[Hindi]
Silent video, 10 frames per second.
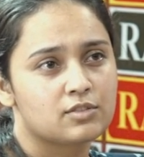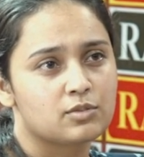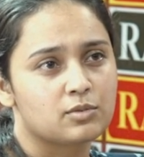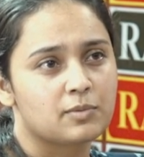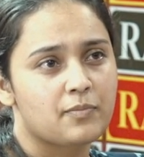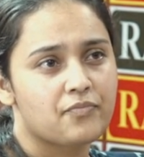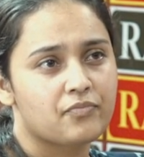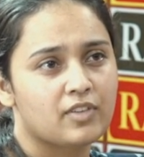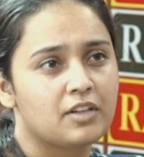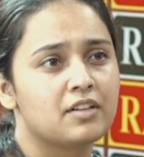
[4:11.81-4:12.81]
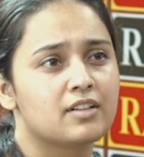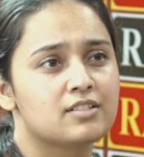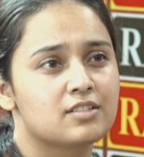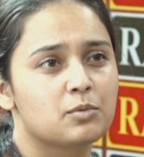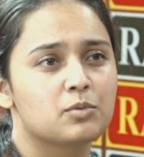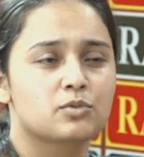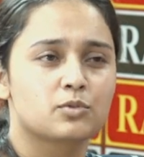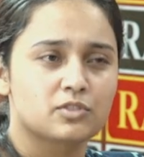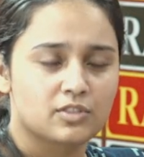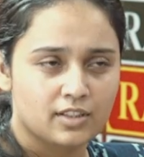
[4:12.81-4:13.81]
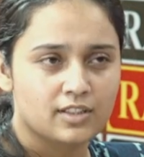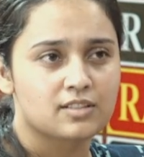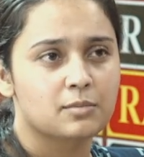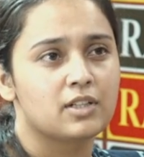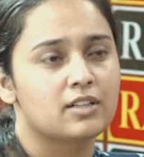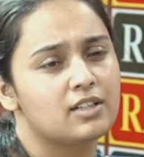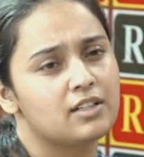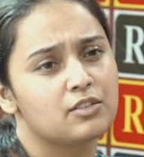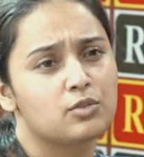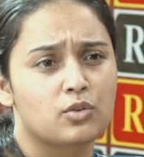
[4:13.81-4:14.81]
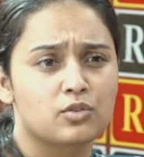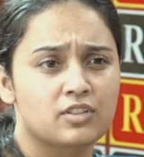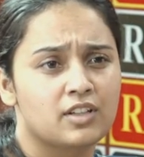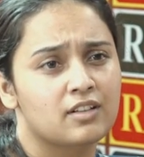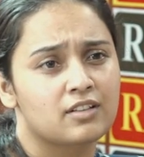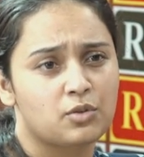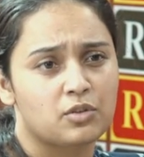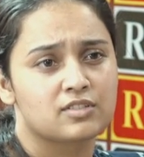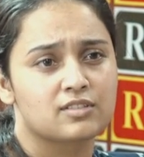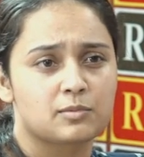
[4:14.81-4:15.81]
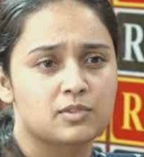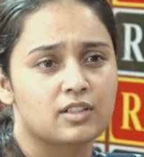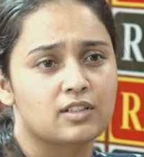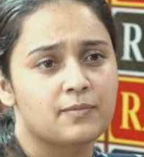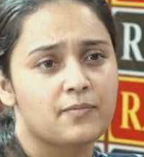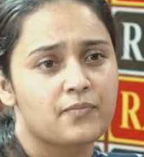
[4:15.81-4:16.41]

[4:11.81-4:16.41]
जो इंडियंस हैं वो उसको उस तरीके से भी देखते हैं लेकिन दोनों तरीके के थॉट्स हैं सब जगह